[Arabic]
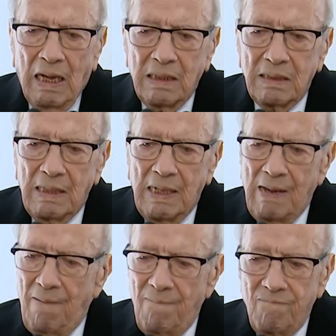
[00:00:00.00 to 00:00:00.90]

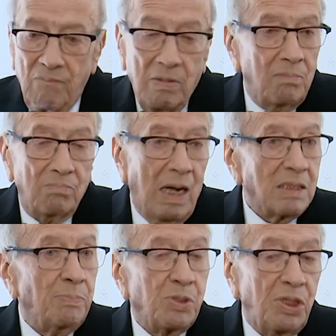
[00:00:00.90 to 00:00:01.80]
أنا
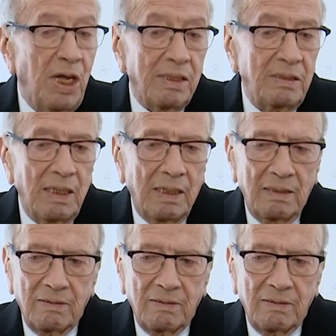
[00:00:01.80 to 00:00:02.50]
حسب اجتهادي أنا